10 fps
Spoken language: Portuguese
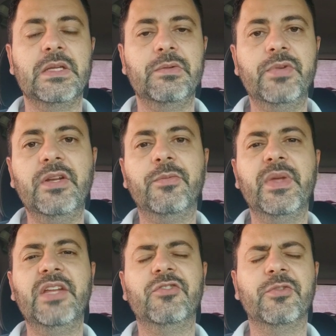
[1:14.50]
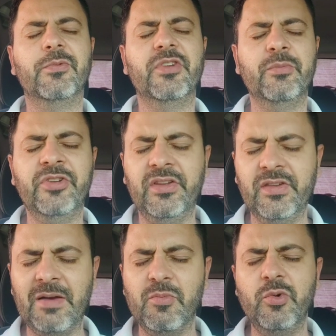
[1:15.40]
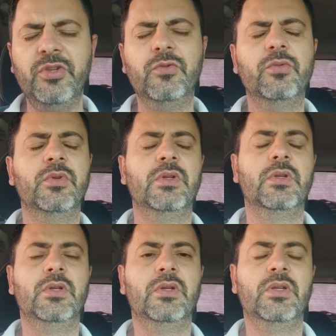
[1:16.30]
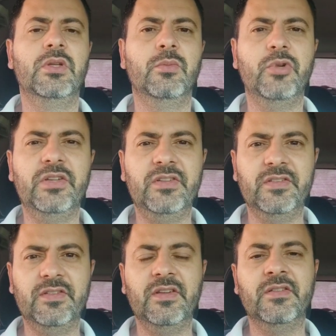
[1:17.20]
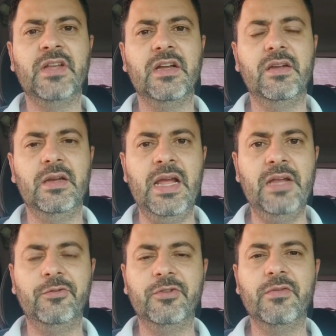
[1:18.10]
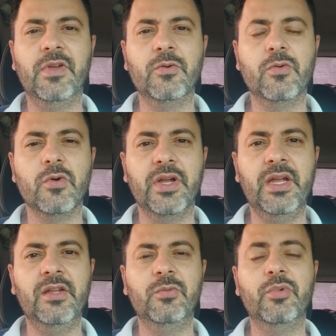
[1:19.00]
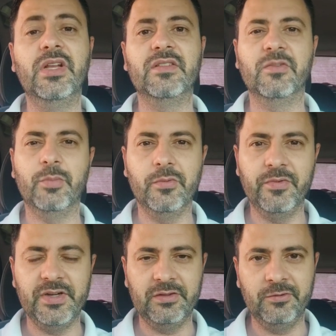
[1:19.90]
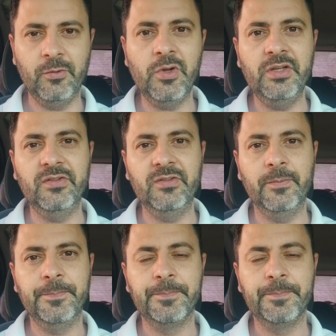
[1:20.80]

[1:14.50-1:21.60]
Infelizmente, nós precisamos rezar muito por esses sacrilégios que vêm ocorrendo, por essas profanações.